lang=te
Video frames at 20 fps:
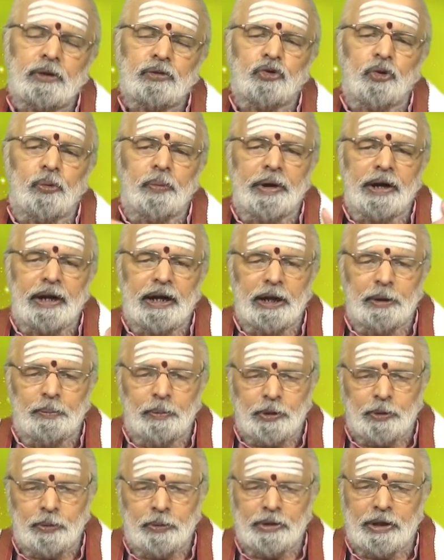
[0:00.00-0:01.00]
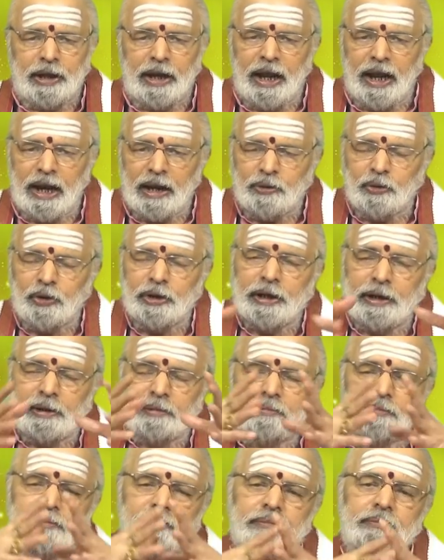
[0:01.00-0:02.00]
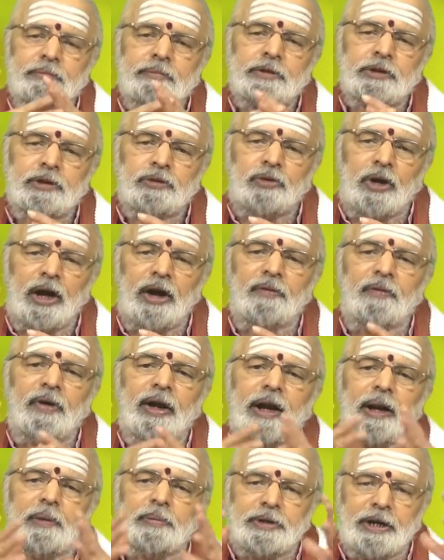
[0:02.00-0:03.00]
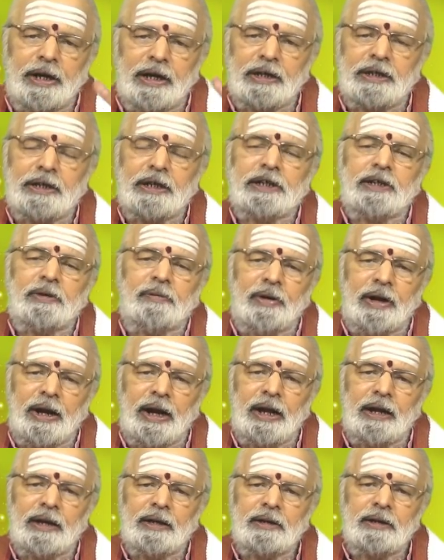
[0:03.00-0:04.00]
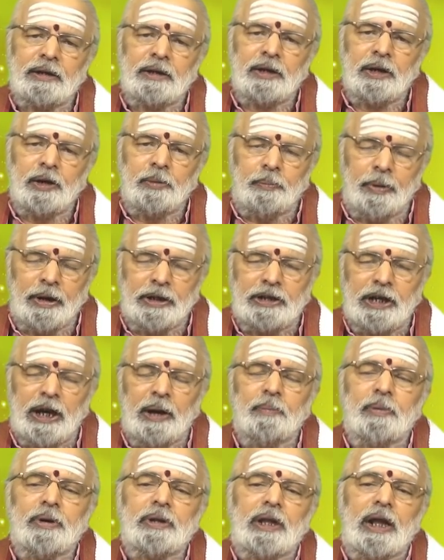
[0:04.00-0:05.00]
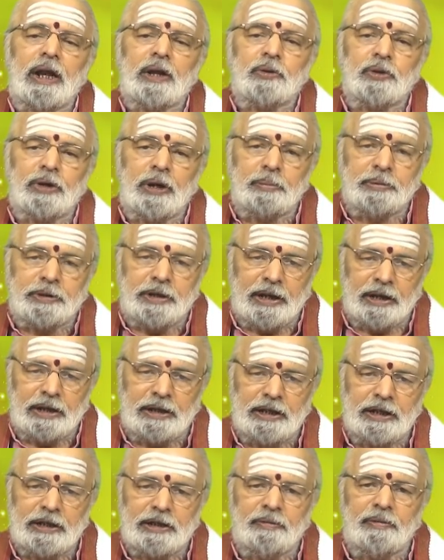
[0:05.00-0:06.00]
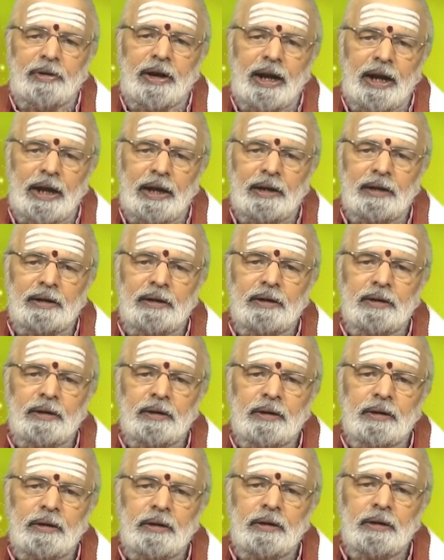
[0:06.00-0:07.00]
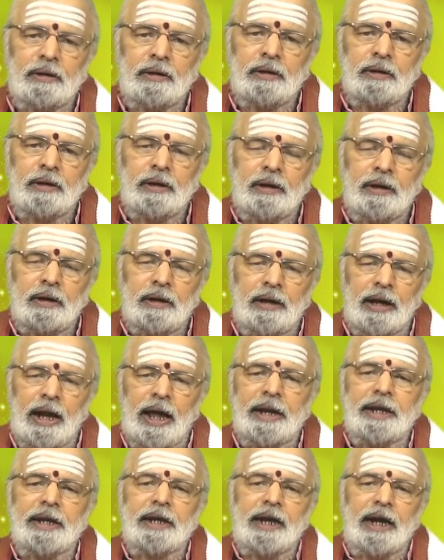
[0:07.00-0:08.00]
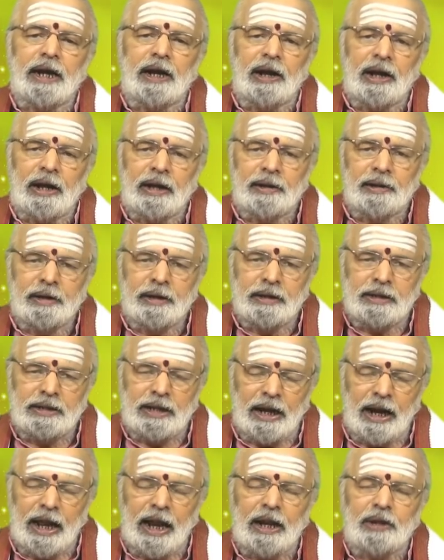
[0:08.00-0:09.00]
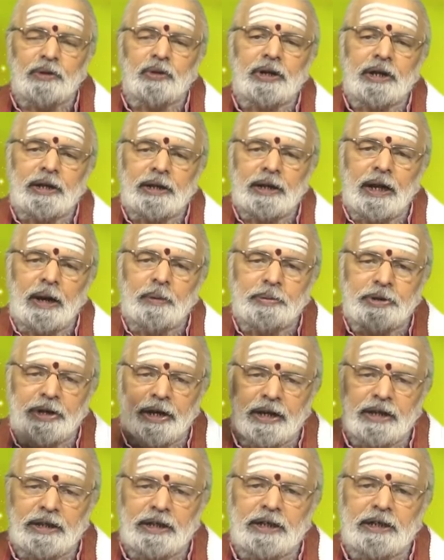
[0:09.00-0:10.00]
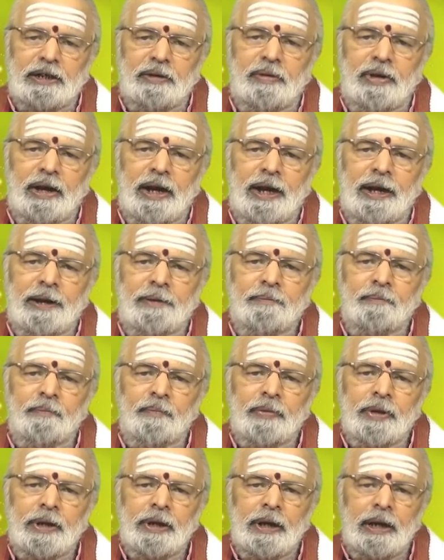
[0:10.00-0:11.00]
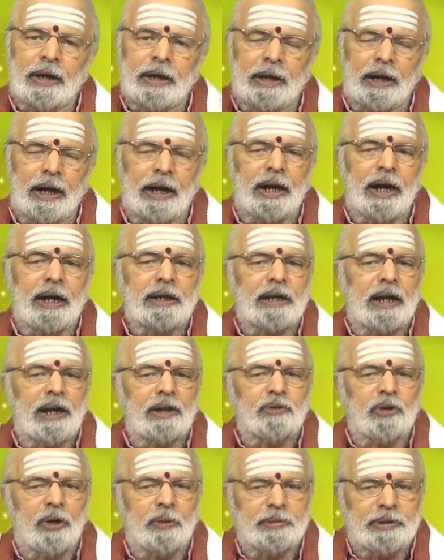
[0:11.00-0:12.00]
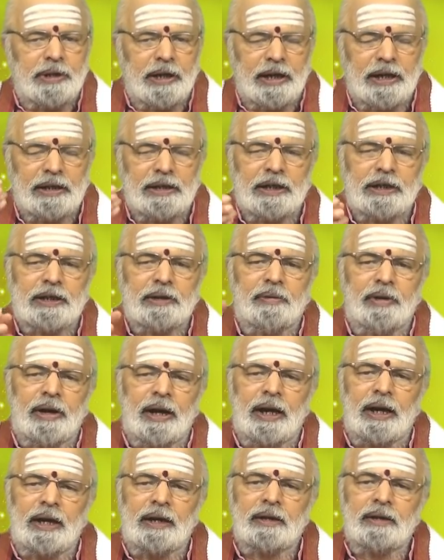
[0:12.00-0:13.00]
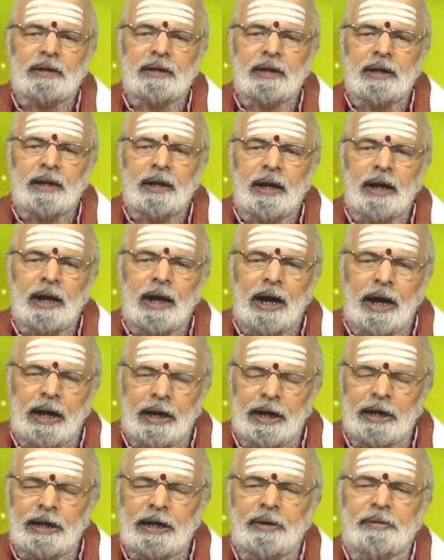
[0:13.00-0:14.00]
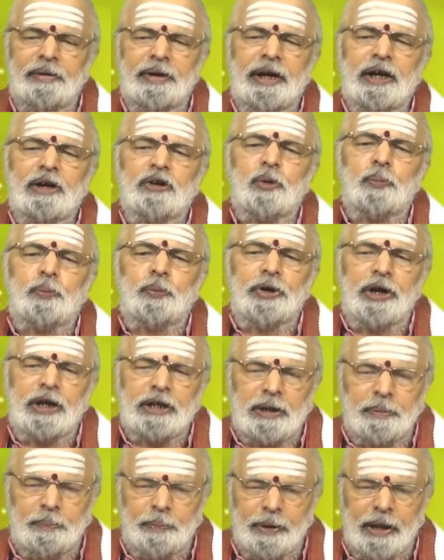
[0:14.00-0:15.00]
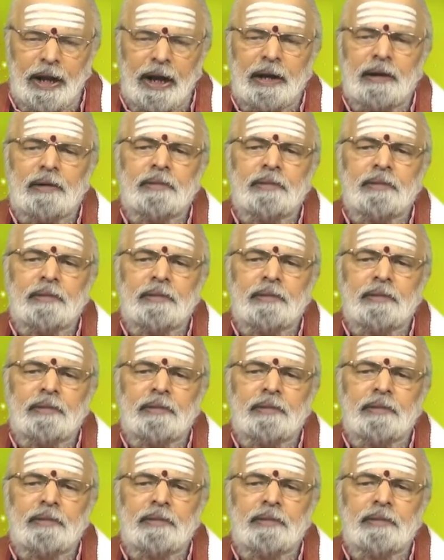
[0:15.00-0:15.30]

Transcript: సుమంగళి పసుపు జలాలతోటి స్వామివారిని అభిషేకం చేయటం వల్ల పంచామృతాలతో అభిషేకం చేయటం వల్ల నారికేళ జలాలతోటి అభిషేకం చేయటం వల్ల గంగాజలంతో అభిషేకం చేయటం వల్ల అనన్యమైనటువంటి పుణ్య సంపద